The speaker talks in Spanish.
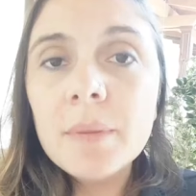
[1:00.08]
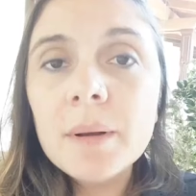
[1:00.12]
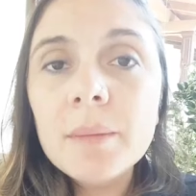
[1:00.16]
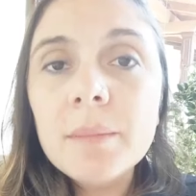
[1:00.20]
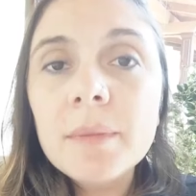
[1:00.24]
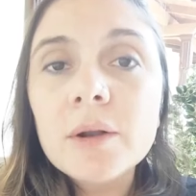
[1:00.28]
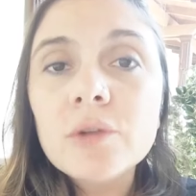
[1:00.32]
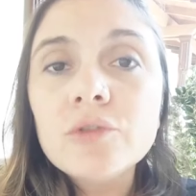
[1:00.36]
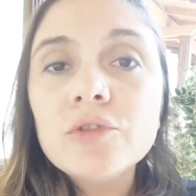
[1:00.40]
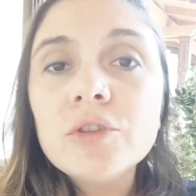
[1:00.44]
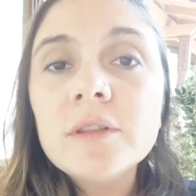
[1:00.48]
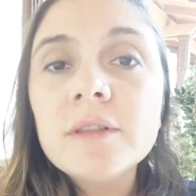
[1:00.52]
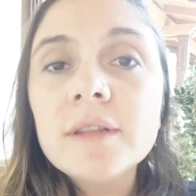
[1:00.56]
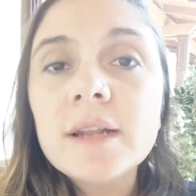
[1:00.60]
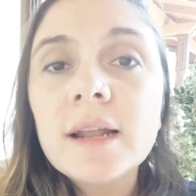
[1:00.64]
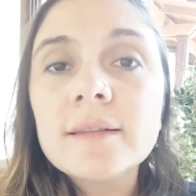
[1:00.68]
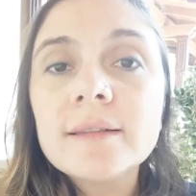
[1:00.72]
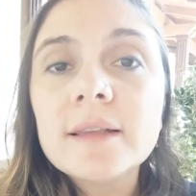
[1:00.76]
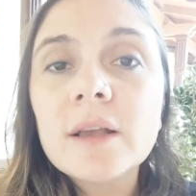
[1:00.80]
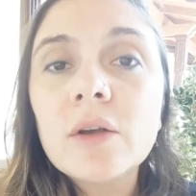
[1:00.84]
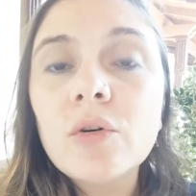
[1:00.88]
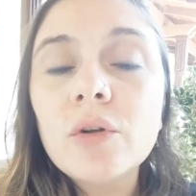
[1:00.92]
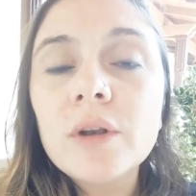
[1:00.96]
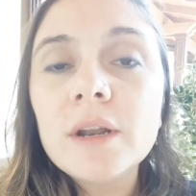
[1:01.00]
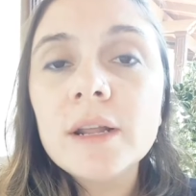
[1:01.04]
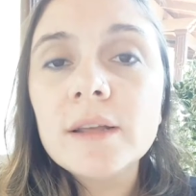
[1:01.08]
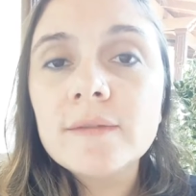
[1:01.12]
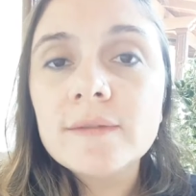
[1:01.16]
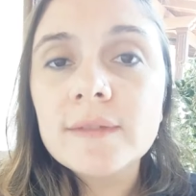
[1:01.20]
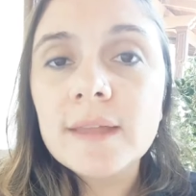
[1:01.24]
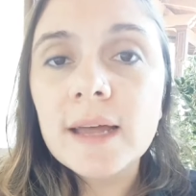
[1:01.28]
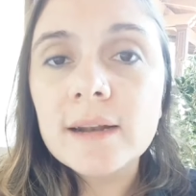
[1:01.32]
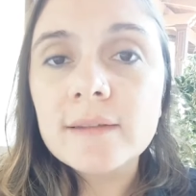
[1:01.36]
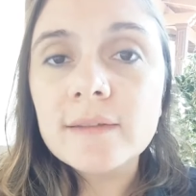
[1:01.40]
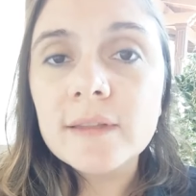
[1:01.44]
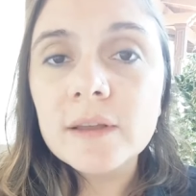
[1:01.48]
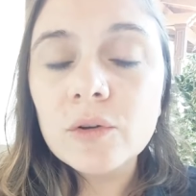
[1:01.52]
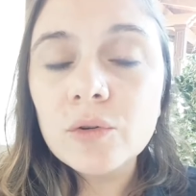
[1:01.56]
primero tendrás que
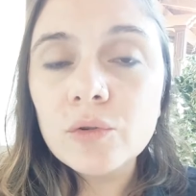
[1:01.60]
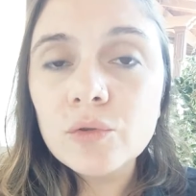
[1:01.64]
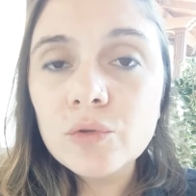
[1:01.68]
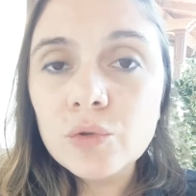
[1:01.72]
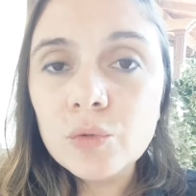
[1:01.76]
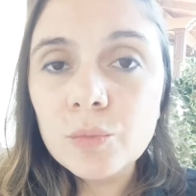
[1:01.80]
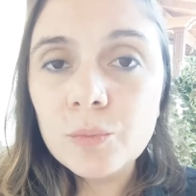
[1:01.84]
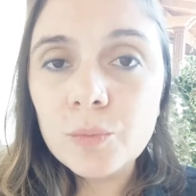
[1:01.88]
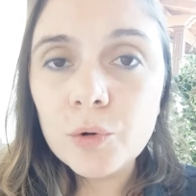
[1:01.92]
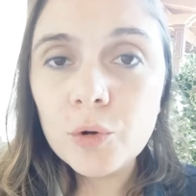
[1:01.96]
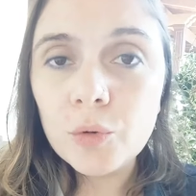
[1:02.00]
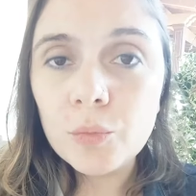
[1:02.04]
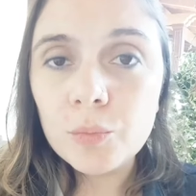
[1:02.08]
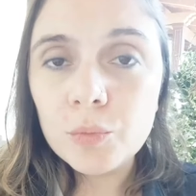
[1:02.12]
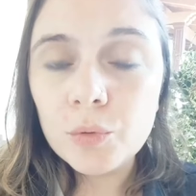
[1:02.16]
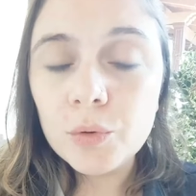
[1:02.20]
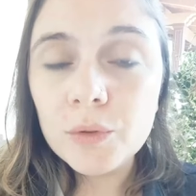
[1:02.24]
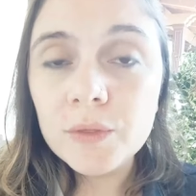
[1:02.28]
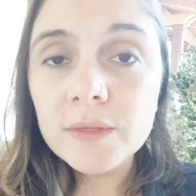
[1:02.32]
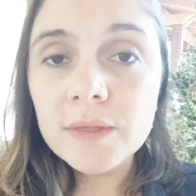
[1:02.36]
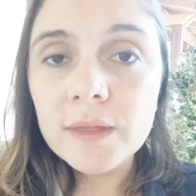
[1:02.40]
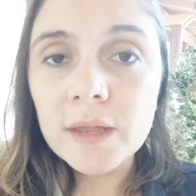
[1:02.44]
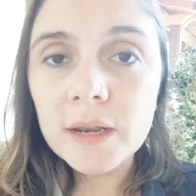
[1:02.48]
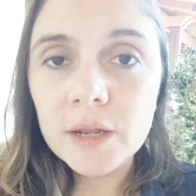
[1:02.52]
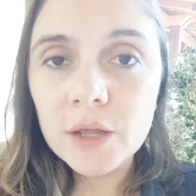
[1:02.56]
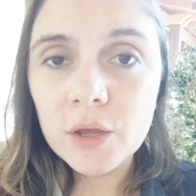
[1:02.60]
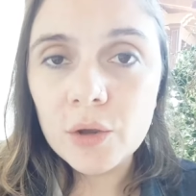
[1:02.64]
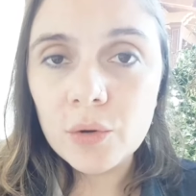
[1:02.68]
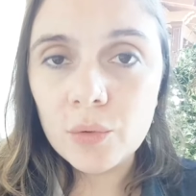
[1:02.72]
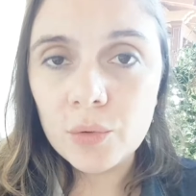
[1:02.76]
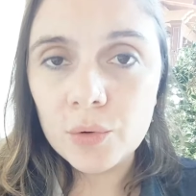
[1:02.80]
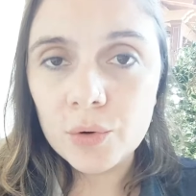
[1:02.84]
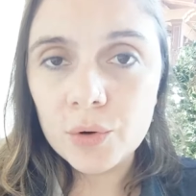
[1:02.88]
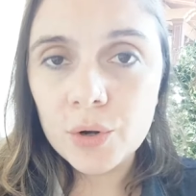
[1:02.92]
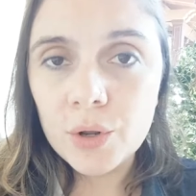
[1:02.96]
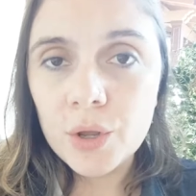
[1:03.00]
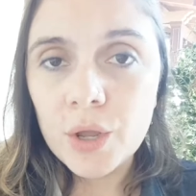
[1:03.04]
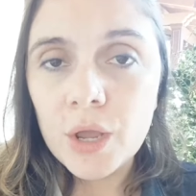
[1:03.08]
conectarte con tu propio
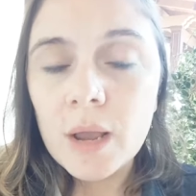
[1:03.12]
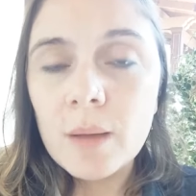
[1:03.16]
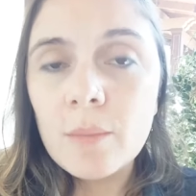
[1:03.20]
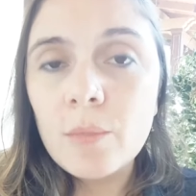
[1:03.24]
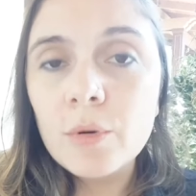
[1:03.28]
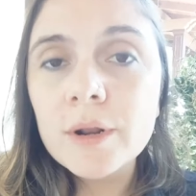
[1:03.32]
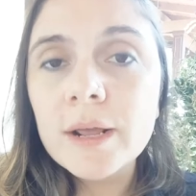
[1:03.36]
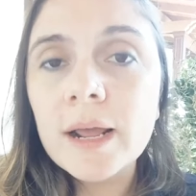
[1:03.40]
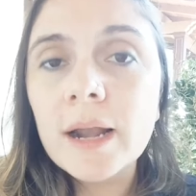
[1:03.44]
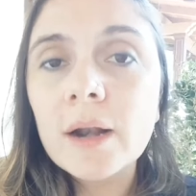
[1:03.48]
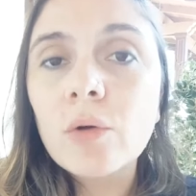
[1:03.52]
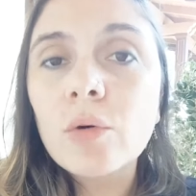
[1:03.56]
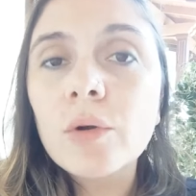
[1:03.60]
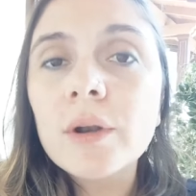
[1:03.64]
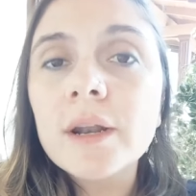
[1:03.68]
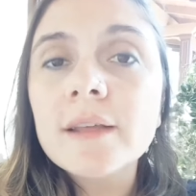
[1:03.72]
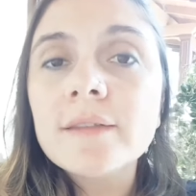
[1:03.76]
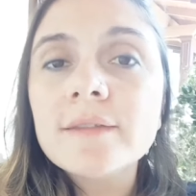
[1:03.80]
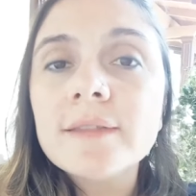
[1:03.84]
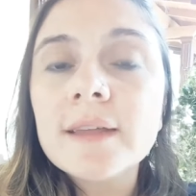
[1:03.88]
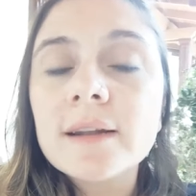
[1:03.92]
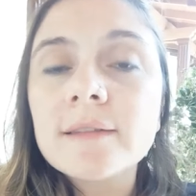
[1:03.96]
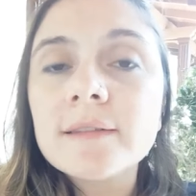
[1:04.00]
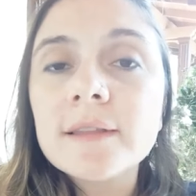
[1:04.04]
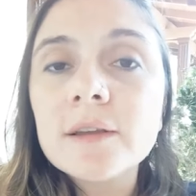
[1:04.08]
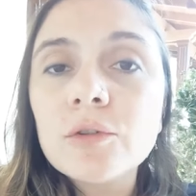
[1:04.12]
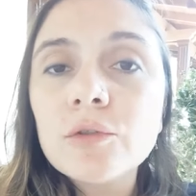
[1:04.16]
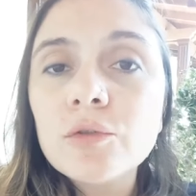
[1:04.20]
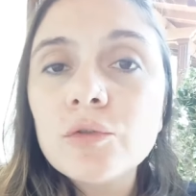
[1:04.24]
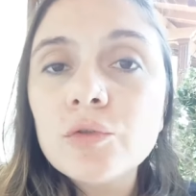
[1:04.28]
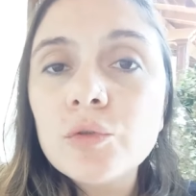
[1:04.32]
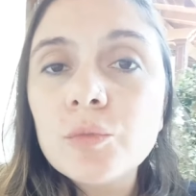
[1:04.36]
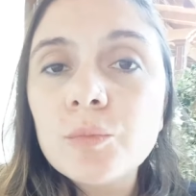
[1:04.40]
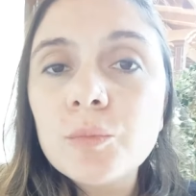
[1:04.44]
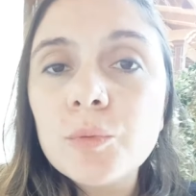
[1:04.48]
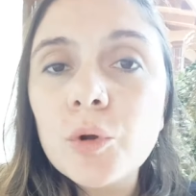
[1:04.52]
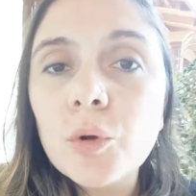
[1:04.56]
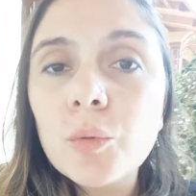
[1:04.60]
interior, porque al conectarte con
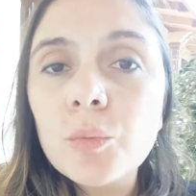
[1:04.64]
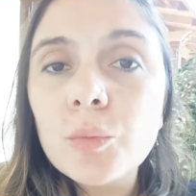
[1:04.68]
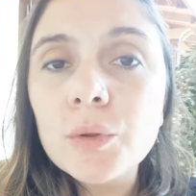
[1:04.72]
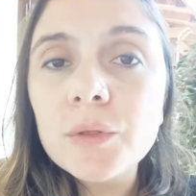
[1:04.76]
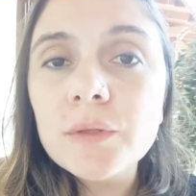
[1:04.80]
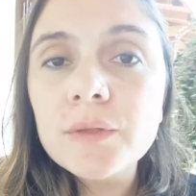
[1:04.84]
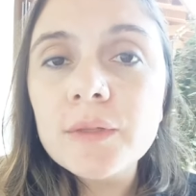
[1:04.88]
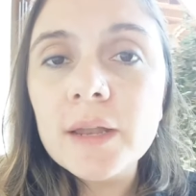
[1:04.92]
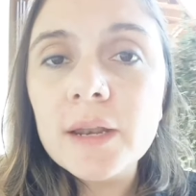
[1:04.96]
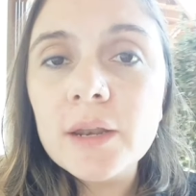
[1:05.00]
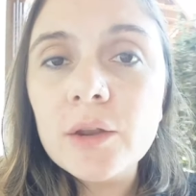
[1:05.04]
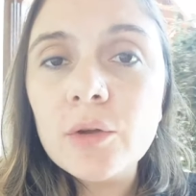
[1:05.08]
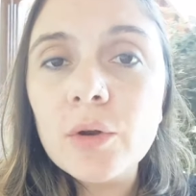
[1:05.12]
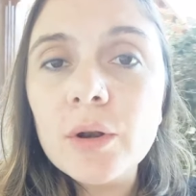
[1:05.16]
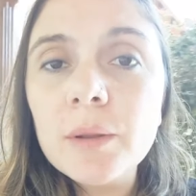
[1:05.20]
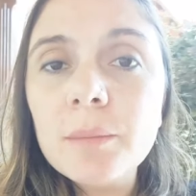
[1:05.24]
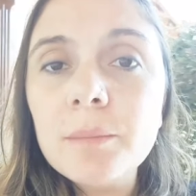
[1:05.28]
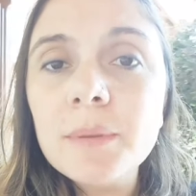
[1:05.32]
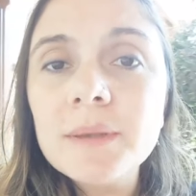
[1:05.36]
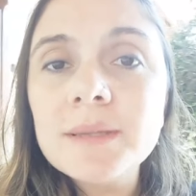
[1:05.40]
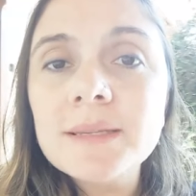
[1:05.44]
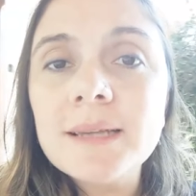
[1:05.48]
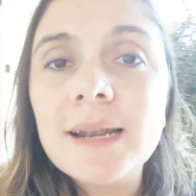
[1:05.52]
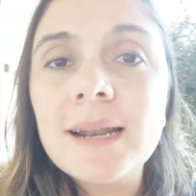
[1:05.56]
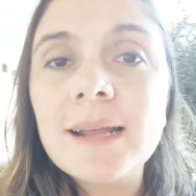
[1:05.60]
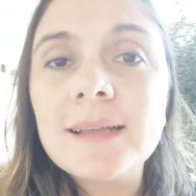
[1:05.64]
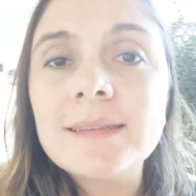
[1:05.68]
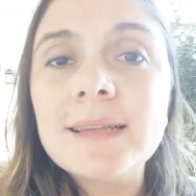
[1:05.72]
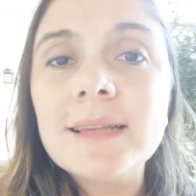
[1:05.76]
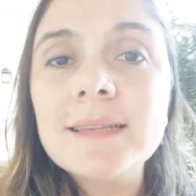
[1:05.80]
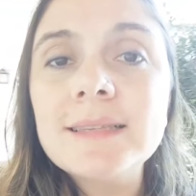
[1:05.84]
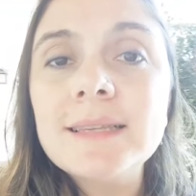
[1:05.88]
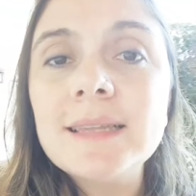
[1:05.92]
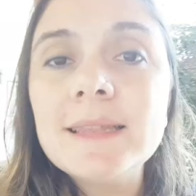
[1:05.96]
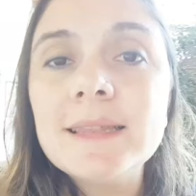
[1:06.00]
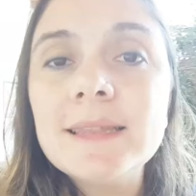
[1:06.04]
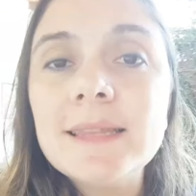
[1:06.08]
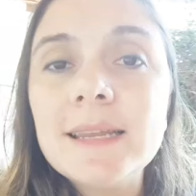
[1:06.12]
tu propio interior empezarás a
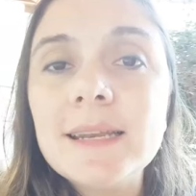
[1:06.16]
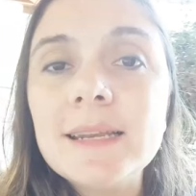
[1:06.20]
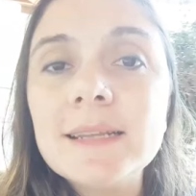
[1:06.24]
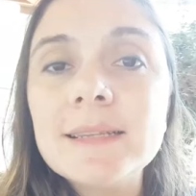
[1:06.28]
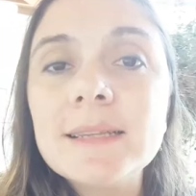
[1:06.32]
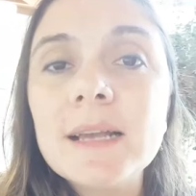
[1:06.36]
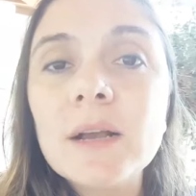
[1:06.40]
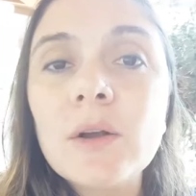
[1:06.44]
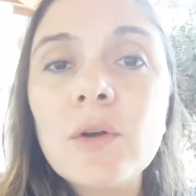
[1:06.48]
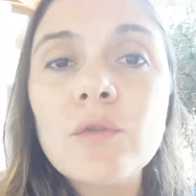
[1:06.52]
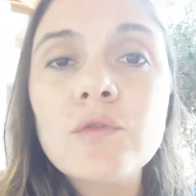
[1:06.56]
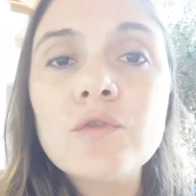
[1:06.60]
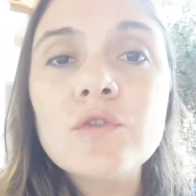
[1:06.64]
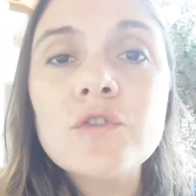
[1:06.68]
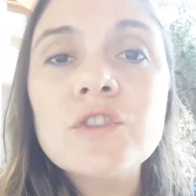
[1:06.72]
sentir esa,